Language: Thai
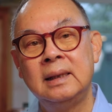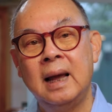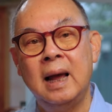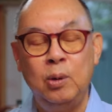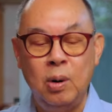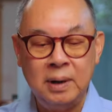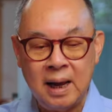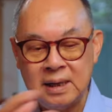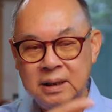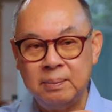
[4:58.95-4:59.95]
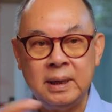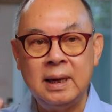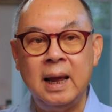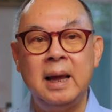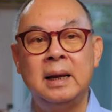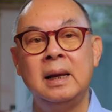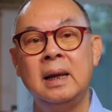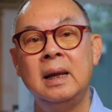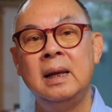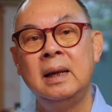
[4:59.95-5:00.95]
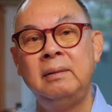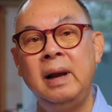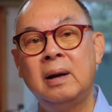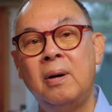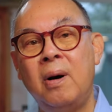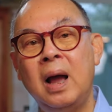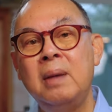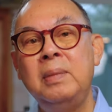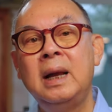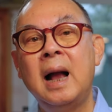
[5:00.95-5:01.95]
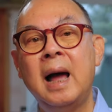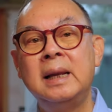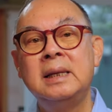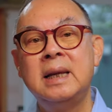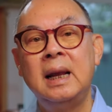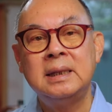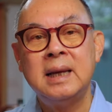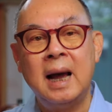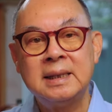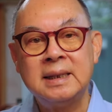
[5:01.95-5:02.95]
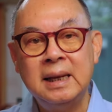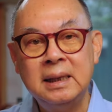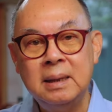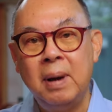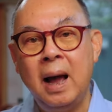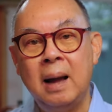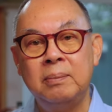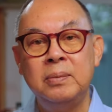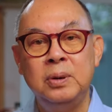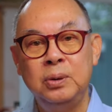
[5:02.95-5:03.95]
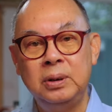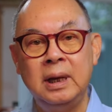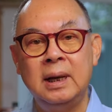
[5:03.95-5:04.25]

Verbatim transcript: นะฮะร่วมกัน 10 ประเทศ เรียกร้องให้มีการเจรจาสันติภาพ ยุติ